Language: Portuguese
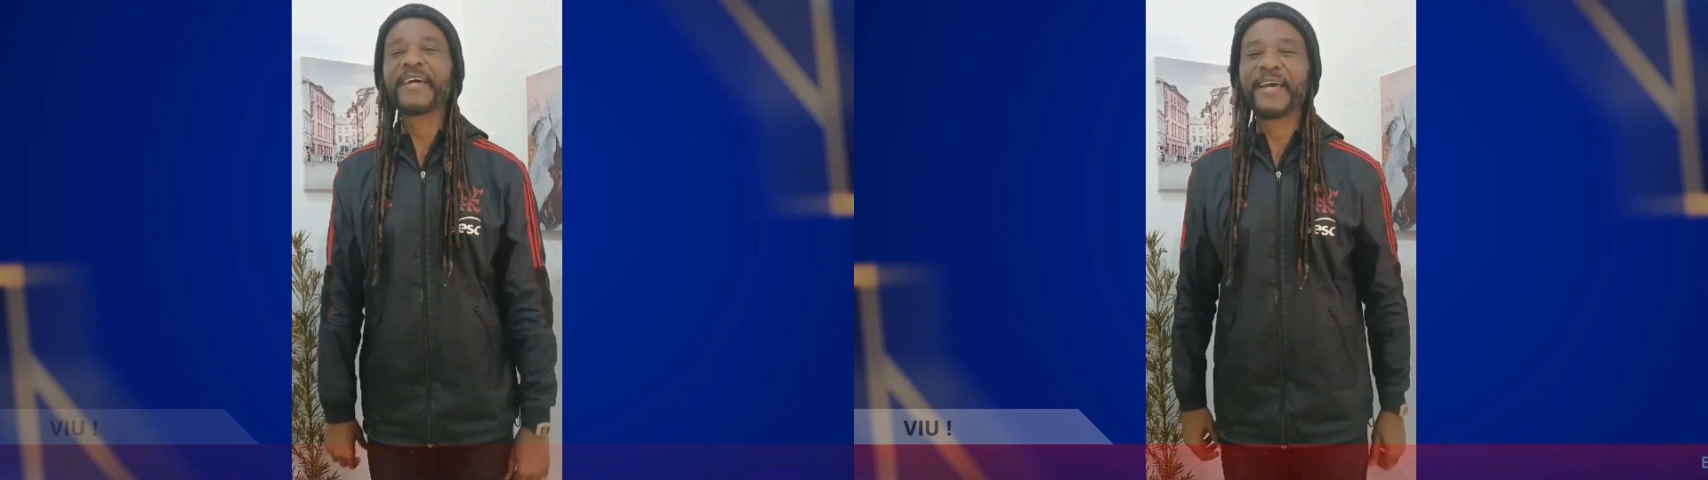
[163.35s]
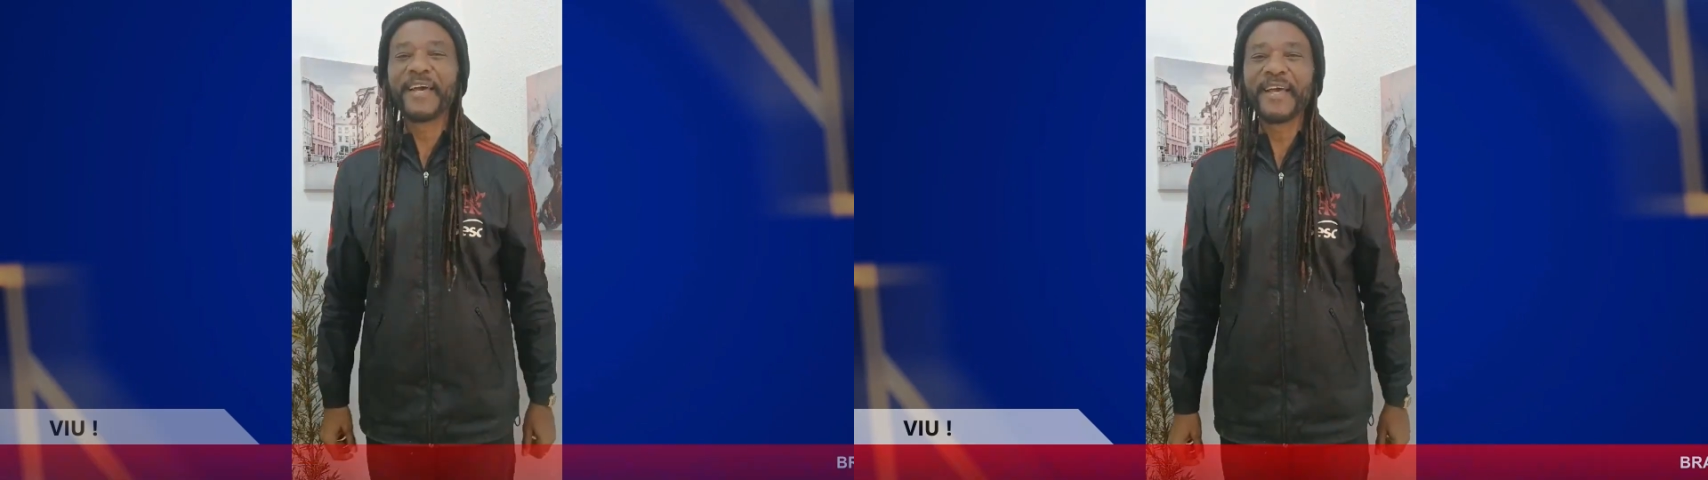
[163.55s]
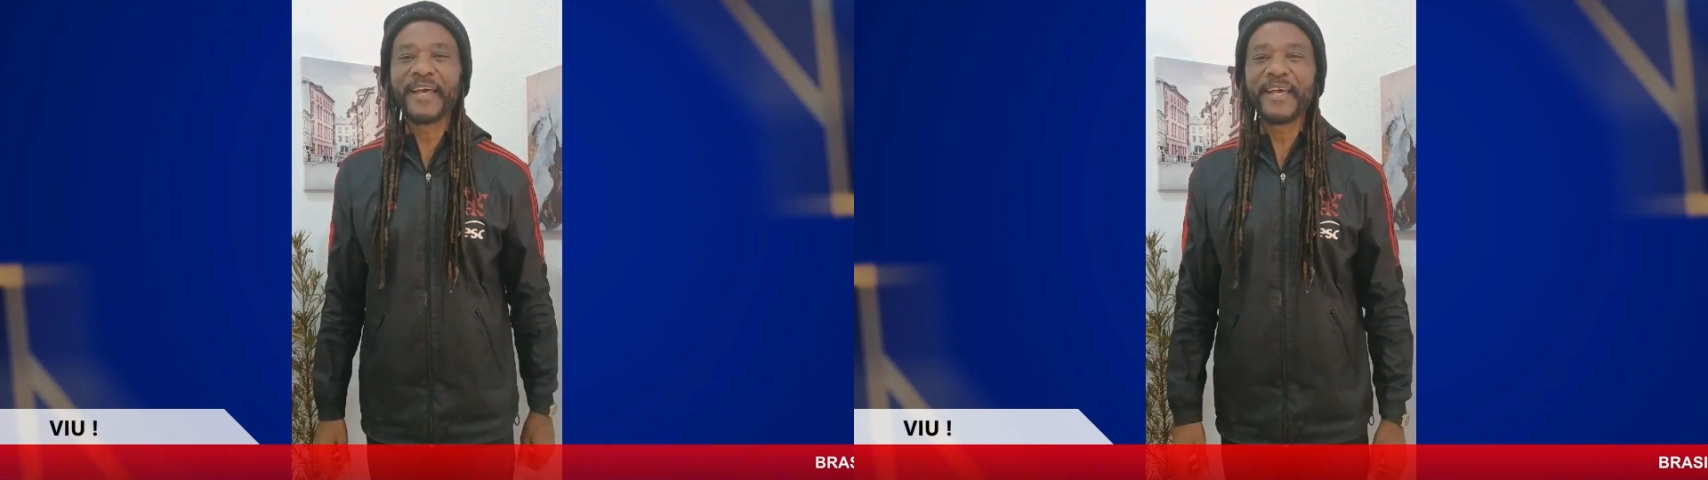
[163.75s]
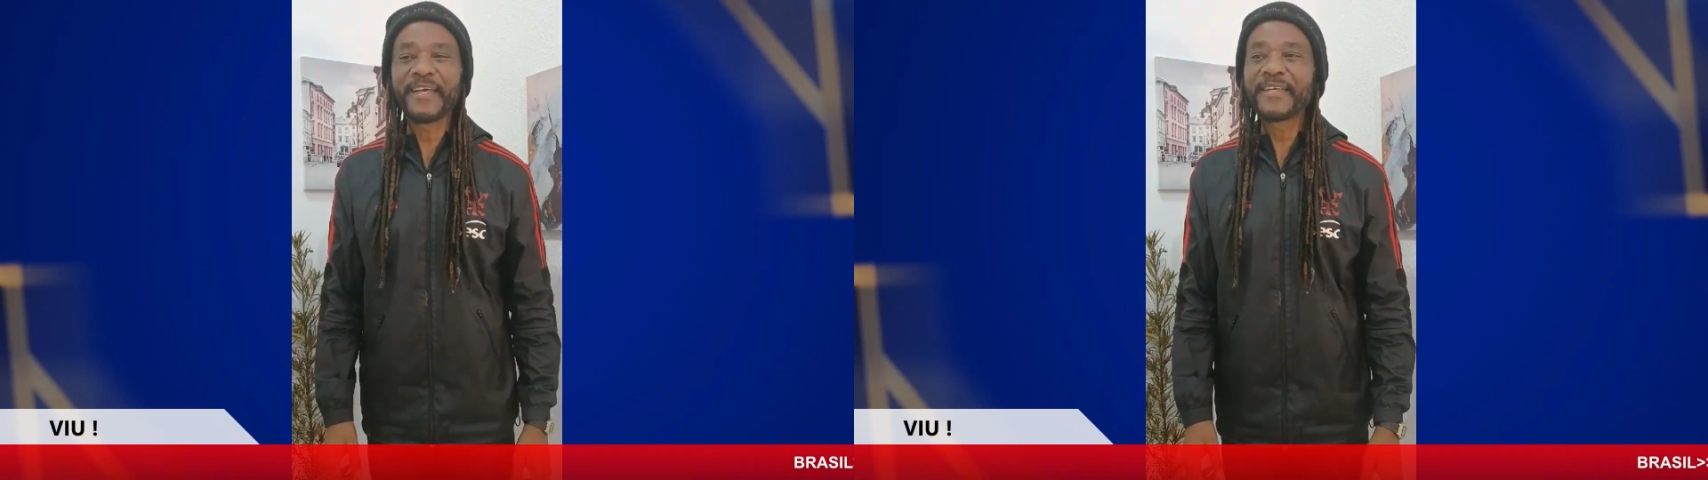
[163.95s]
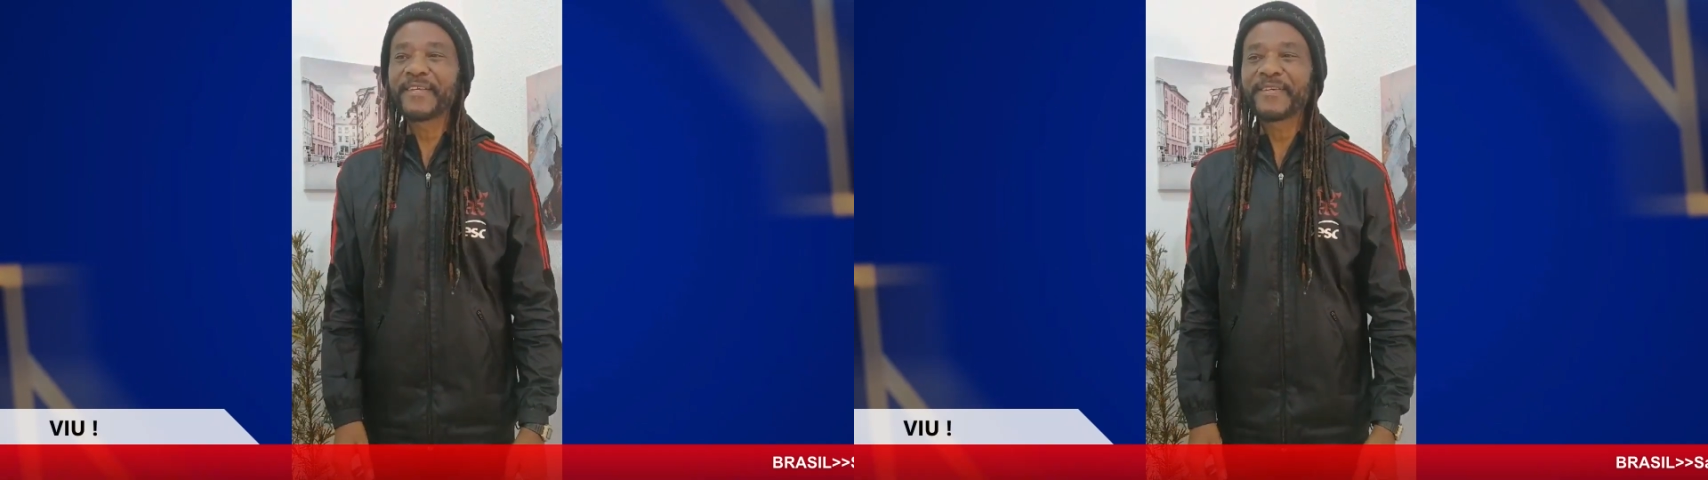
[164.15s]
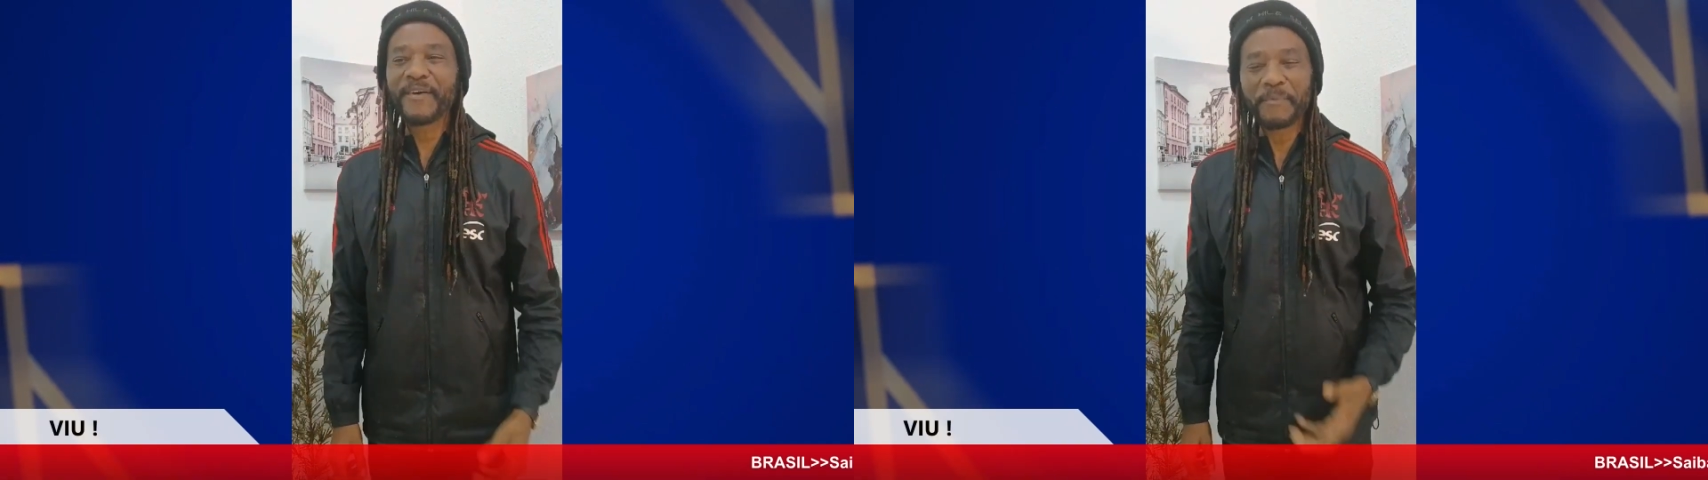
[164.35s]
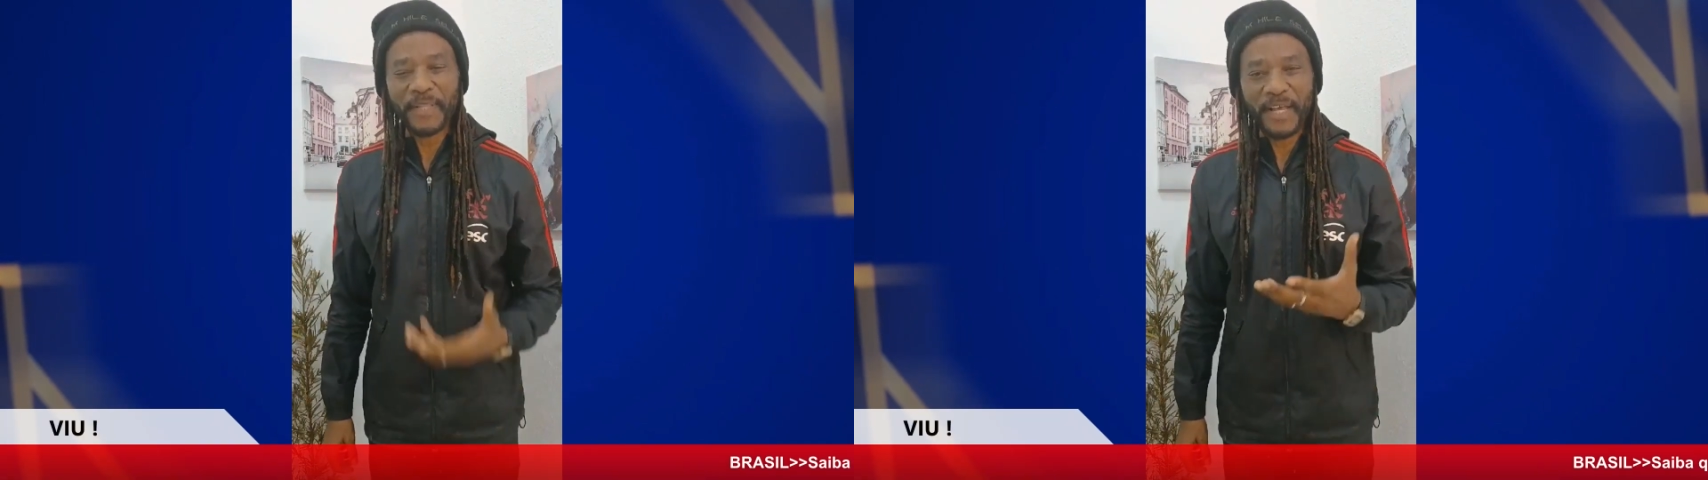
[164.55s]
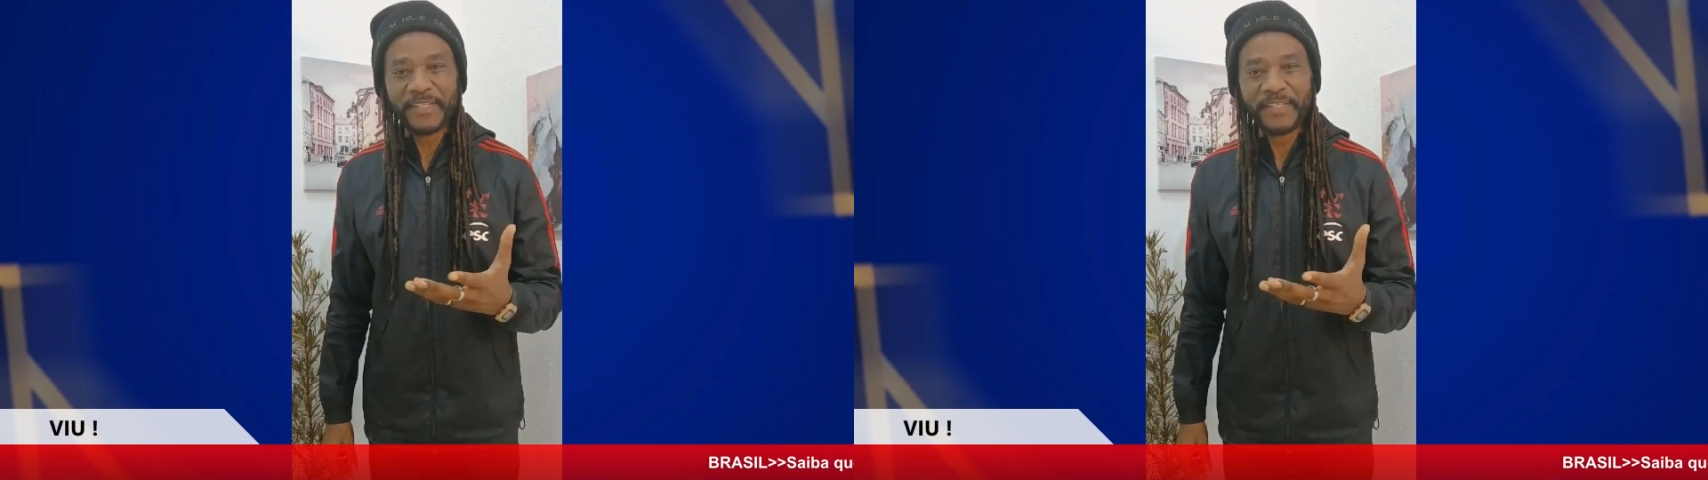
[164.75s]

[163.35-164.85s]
em homenagem